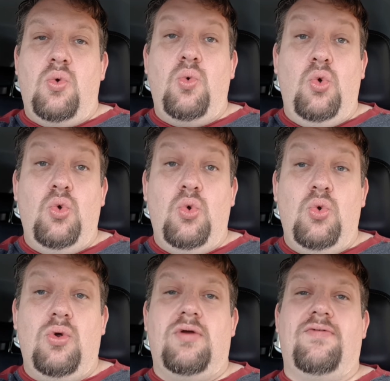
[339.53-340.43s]

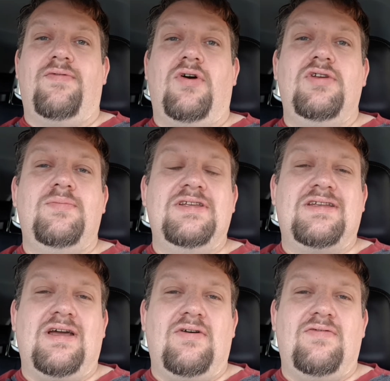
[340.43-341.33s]
Uh, freue ich mich
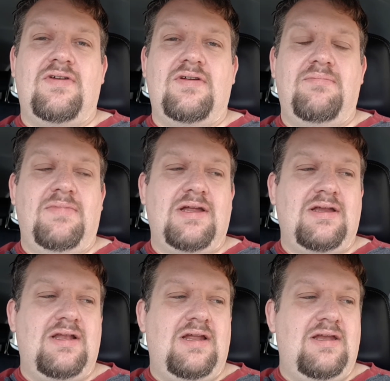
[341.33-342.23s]
drauf. Äh, mein
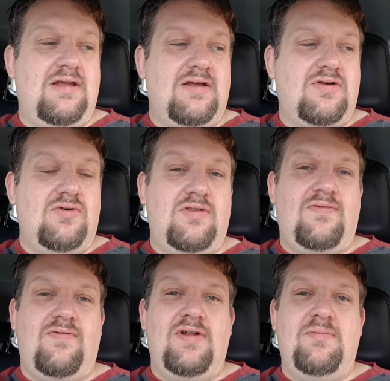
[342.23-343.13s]
kleiner
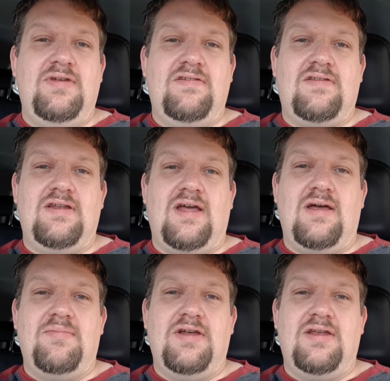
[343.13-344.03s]
Kurzfilm ist in
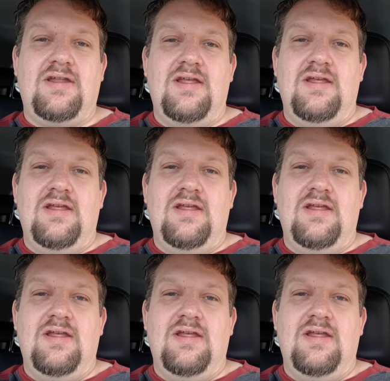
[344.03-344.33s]
Arbeit.